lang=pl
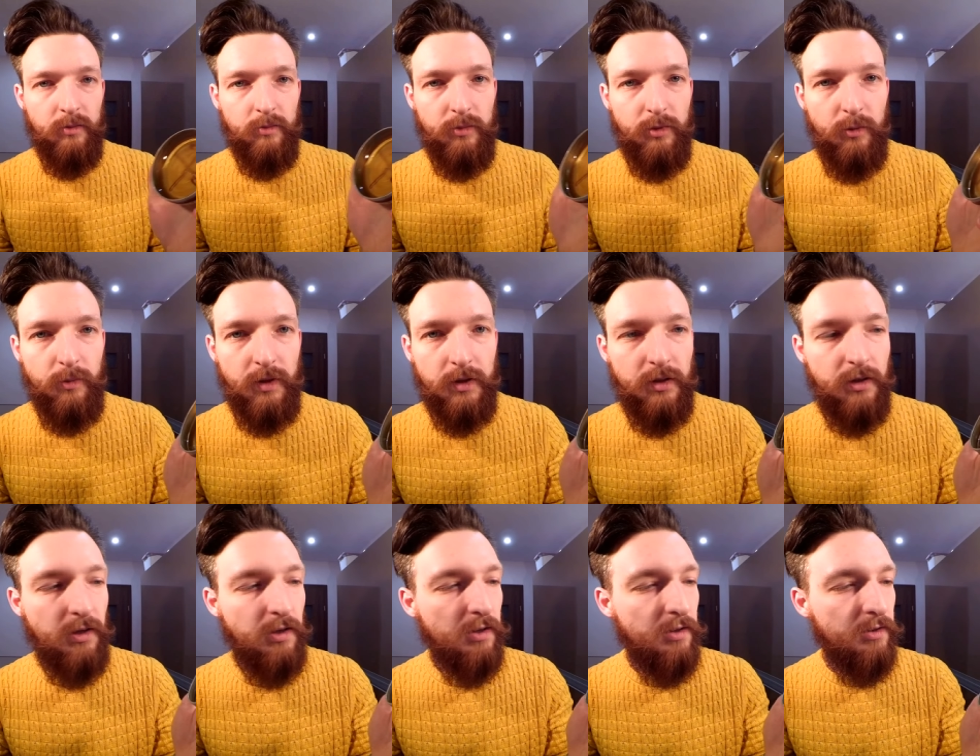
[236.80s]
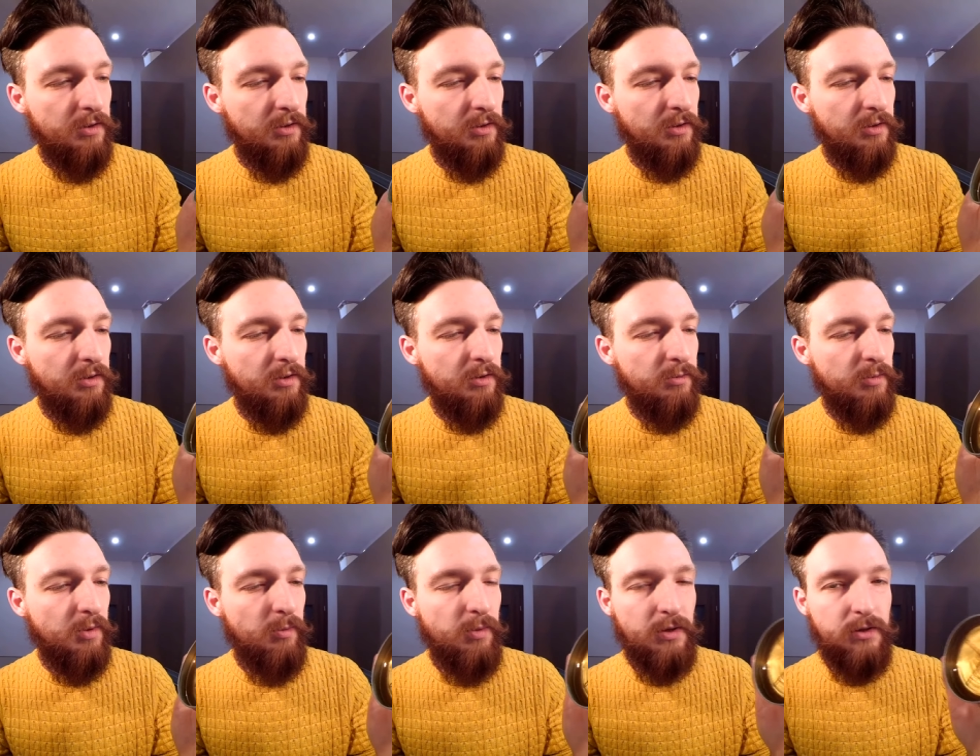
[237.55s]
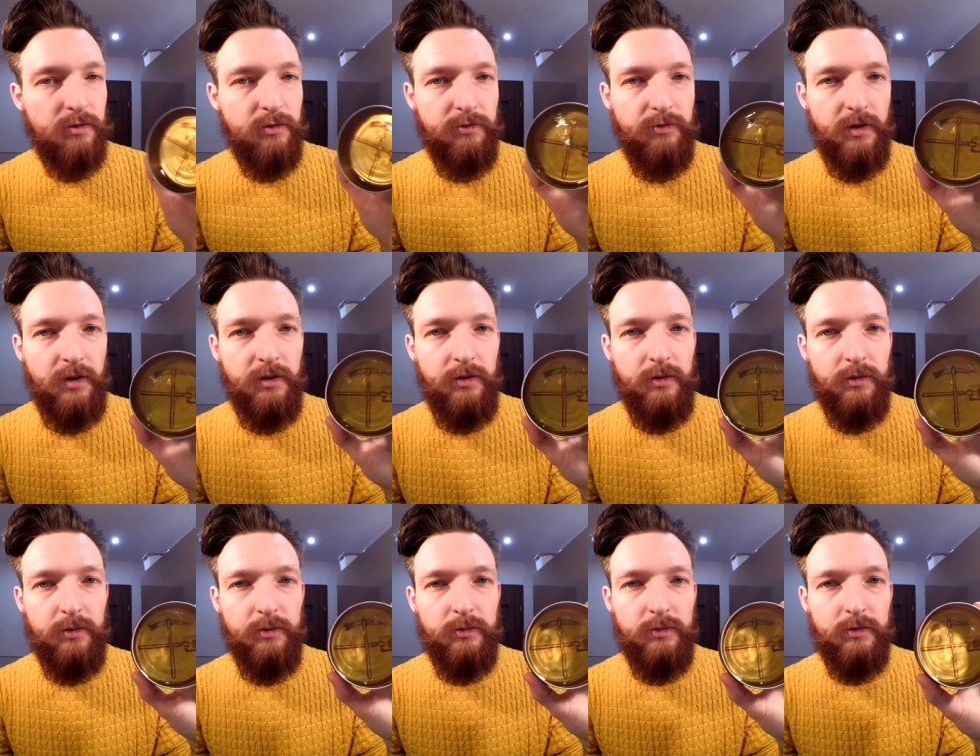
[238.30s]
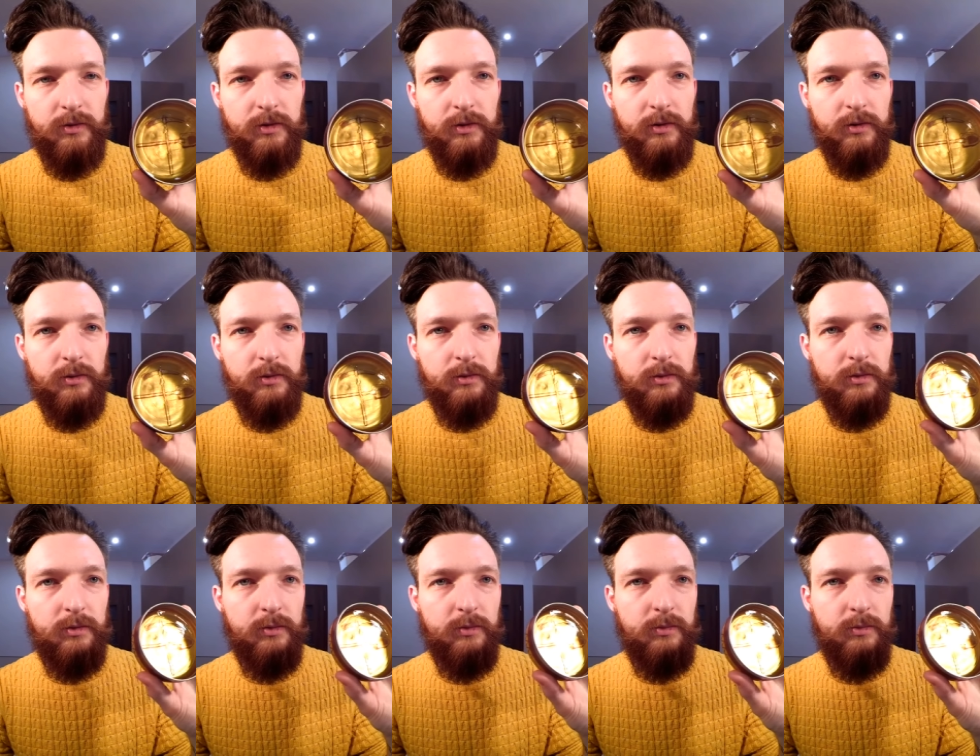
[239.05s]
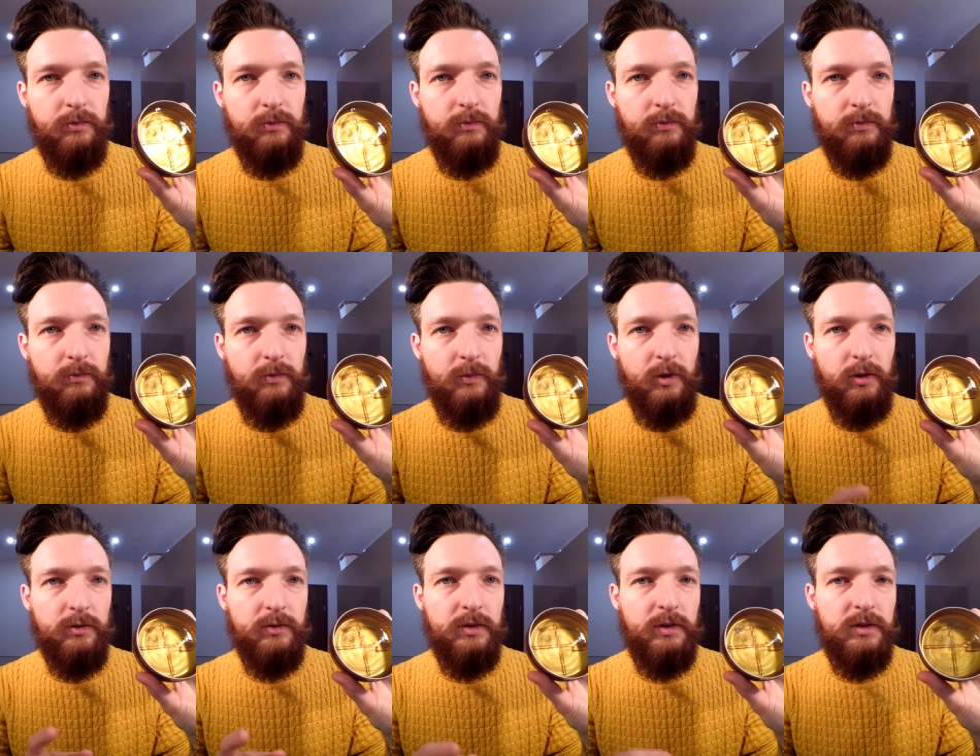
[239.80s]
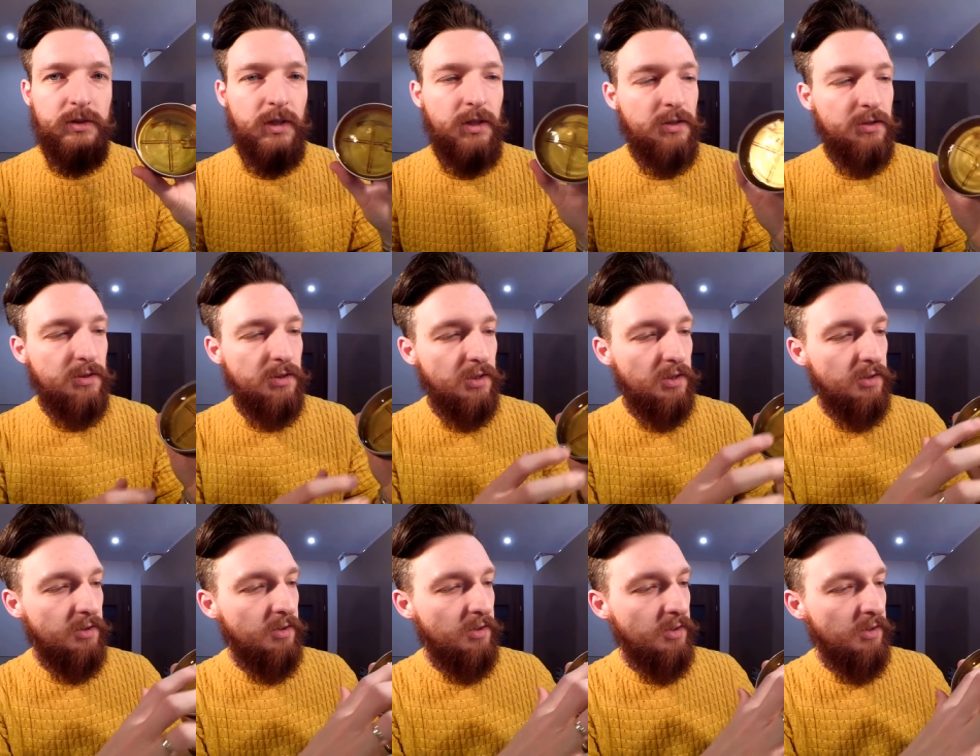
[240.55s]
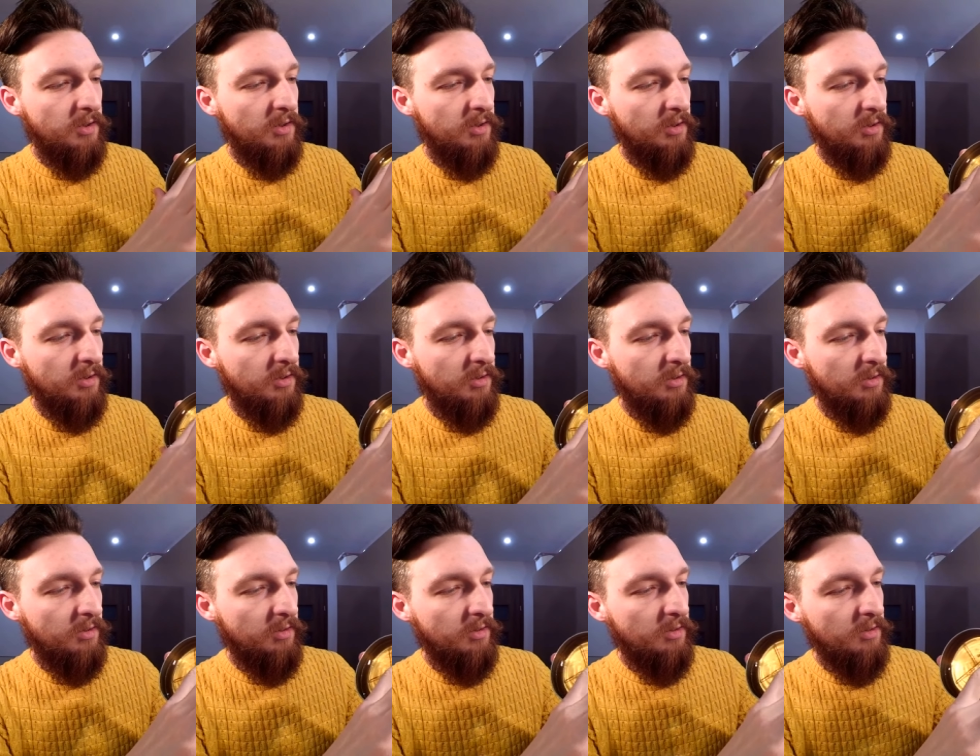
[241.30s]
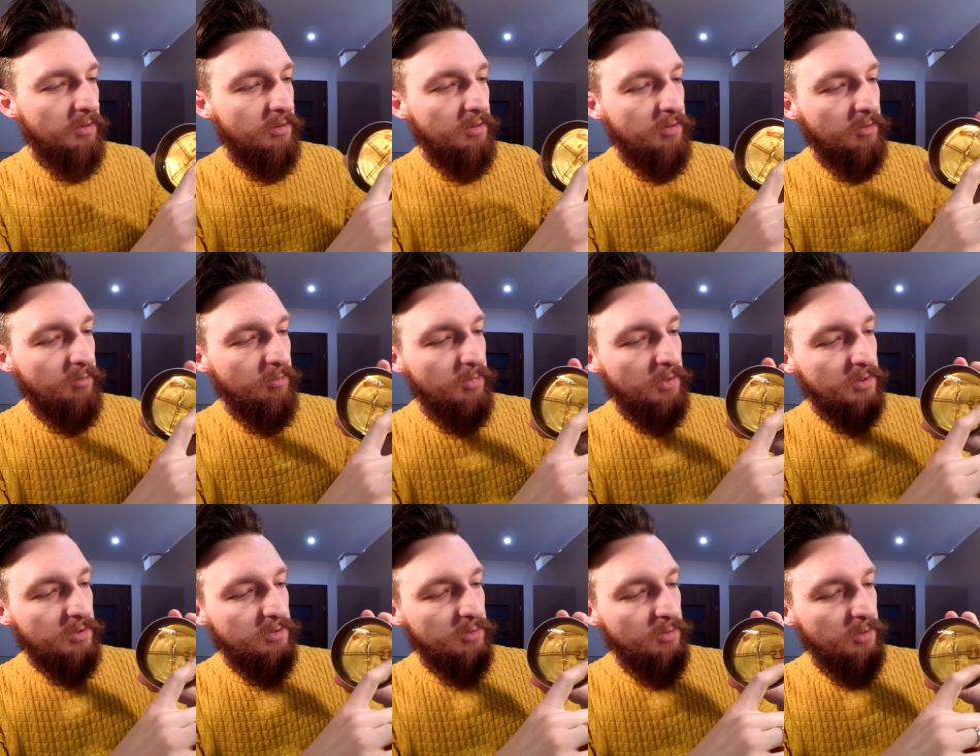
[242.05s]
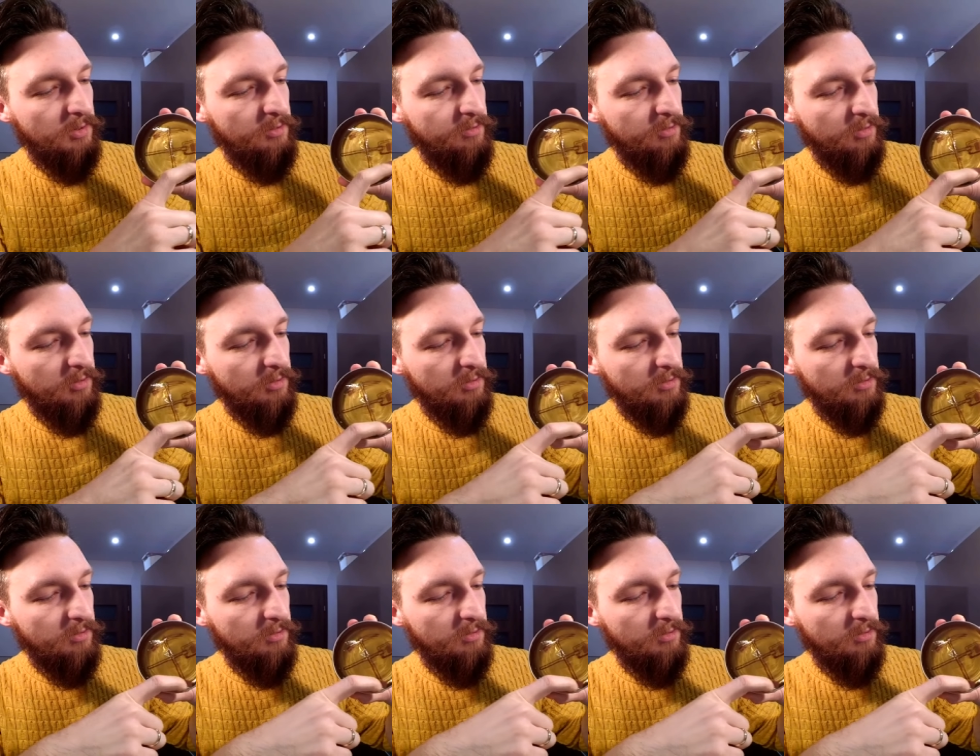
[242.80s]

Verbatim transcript: Pomada y, ma bardzo fajną y, konsystencję. Bardzo łatwo